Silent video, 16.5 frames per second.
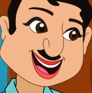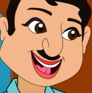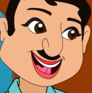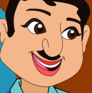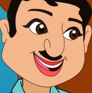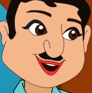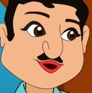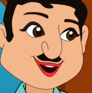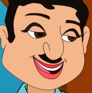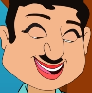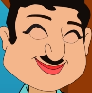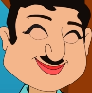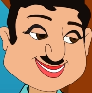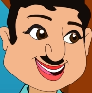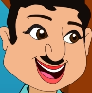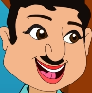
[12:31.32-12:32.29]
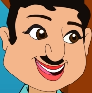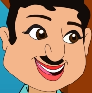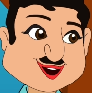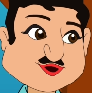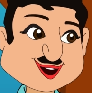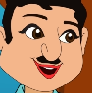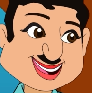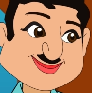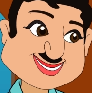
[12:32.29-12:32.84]
నా మాట విని
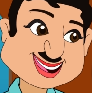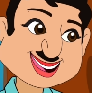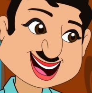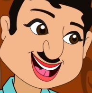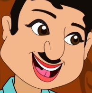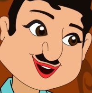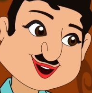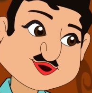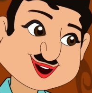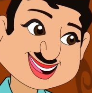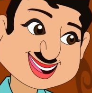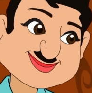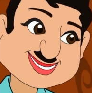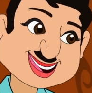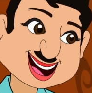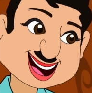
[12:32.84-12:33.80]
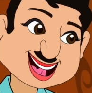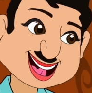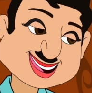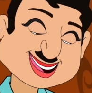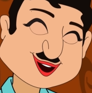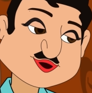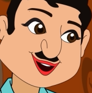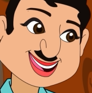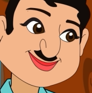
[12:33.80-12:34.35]
మనకు తగ్గ సంబంధం చూడు